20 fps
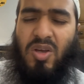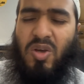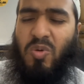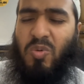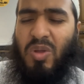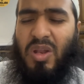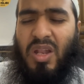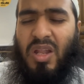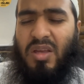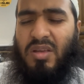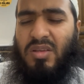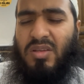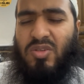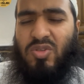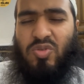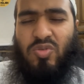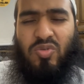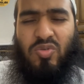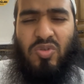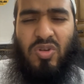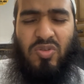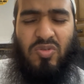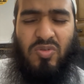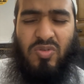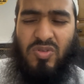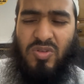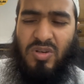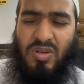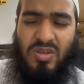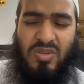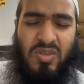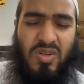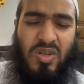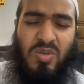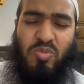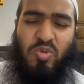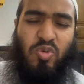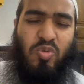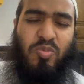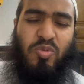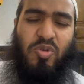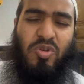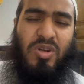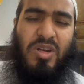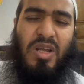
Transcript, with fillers: ওয়াল্লাহি শুধু রসুল সাল্লাহ সাল্লামের উপরে